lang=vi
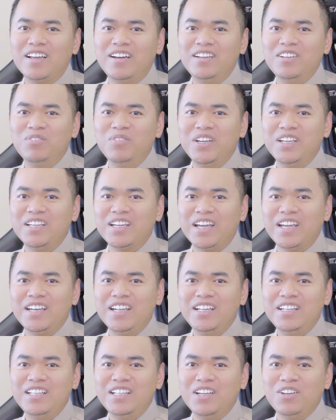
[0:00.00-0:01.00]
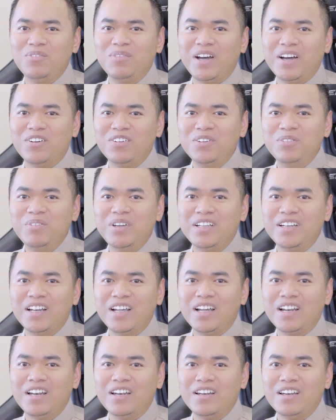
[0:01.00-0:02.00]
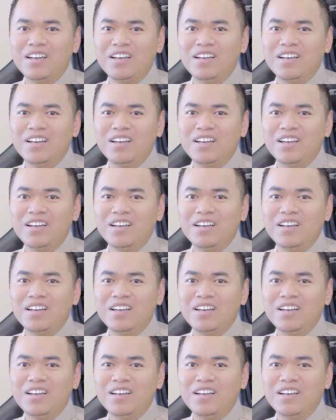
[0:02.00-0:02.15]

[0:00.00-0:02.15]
Thầy mình ngày đấy thì bảo với mình là